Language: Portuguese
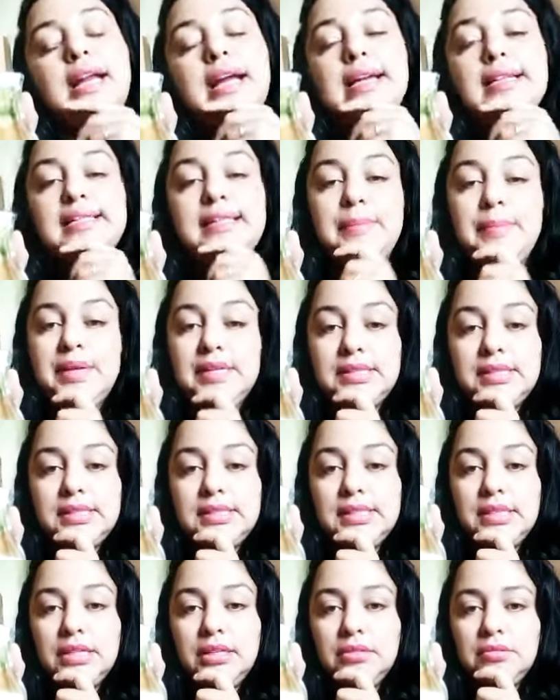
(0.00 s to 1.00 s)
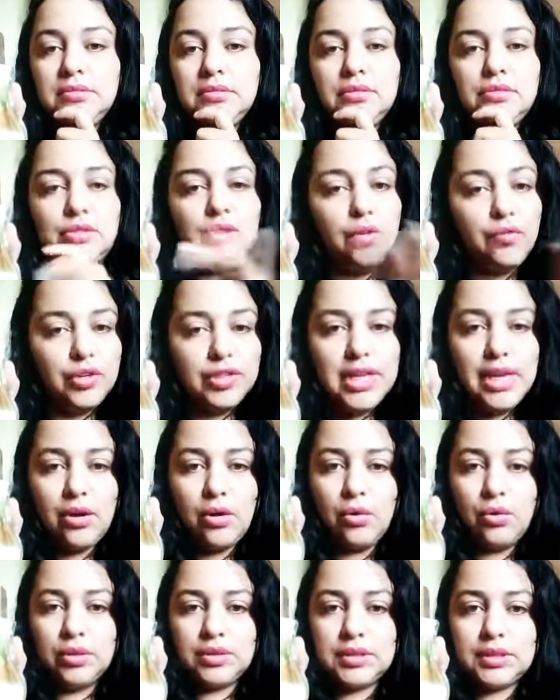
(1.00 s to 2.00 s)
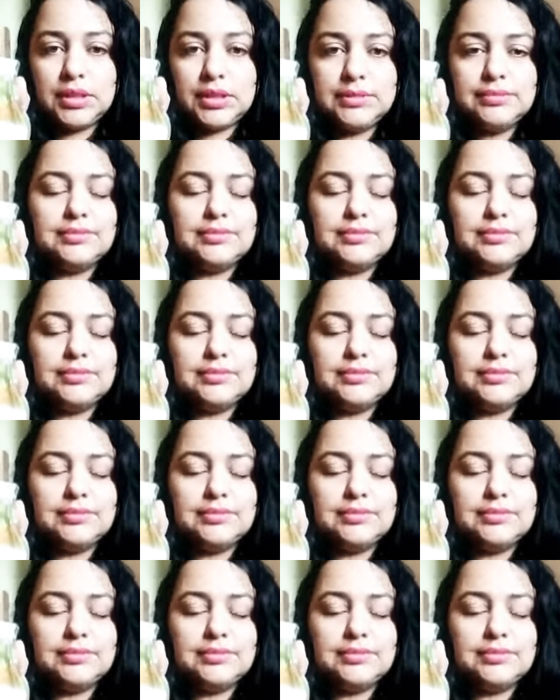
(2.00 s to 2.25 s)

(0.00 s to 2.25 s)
aí você pensa assim, não vou dar conta.